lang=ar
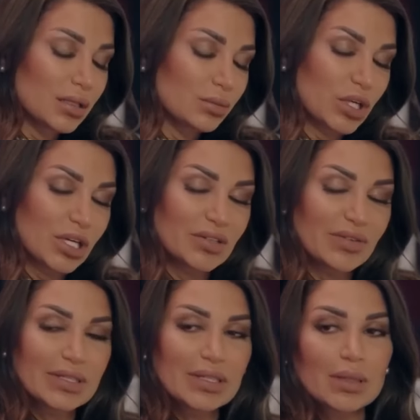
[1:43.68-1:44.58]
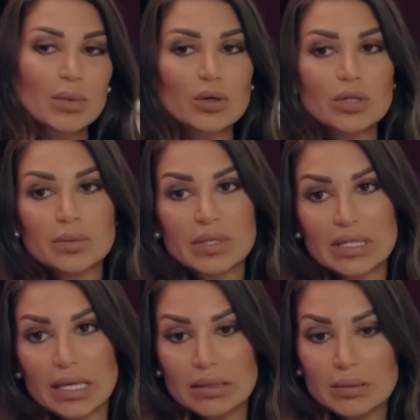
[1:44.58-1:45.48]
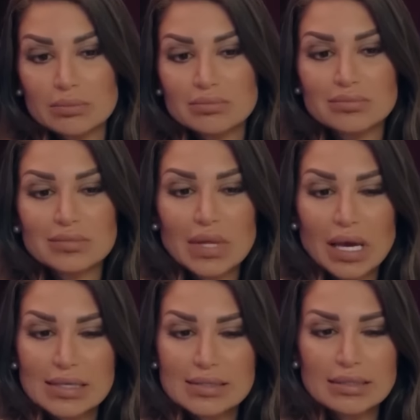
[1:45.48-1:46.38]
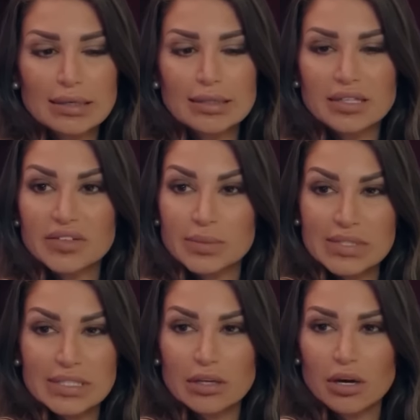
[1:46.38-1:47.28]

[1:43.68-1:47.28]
المره اللي فاتت لما كنا بنتكلم حسيتك كده فهمتيني